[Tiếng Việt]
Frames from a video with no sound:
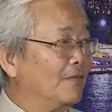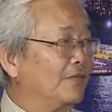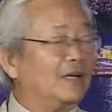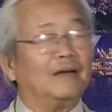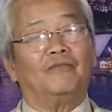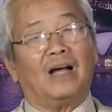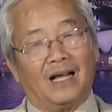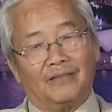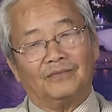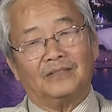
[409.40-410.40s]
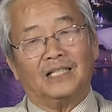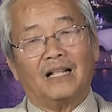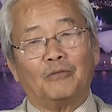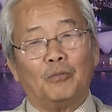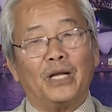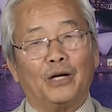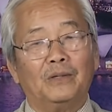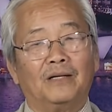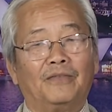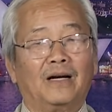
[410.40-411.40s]
vì và người ta cũng hiểu
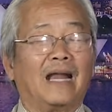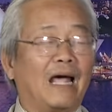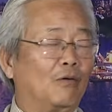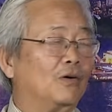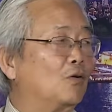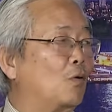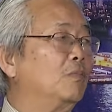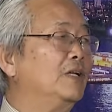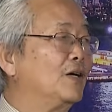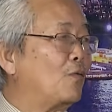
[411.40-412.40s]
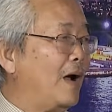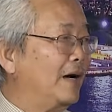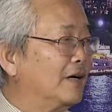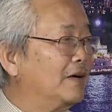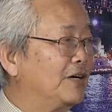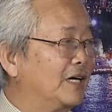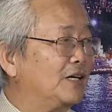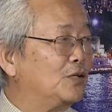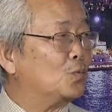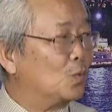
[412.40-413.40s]
là phần nào nó cũng liên quan đến cái vấn đề
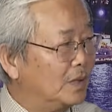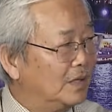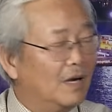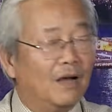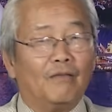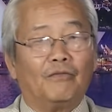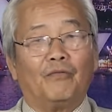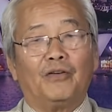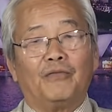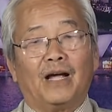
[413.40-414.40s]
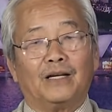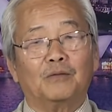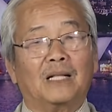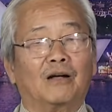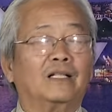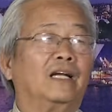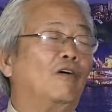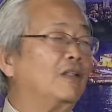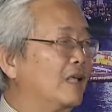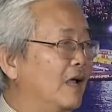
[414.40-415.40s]
Trung Quốc và vì vậy chúng ta có thể
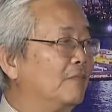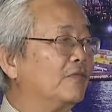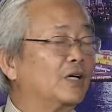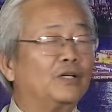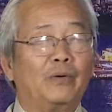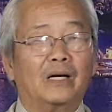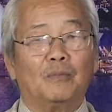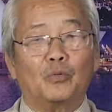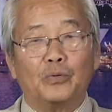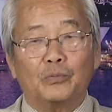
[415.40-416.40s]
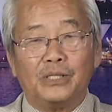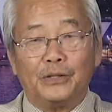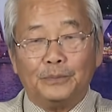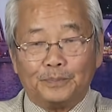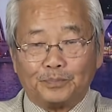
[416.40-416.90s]
nói thêm về cái chuyện này một chút xíu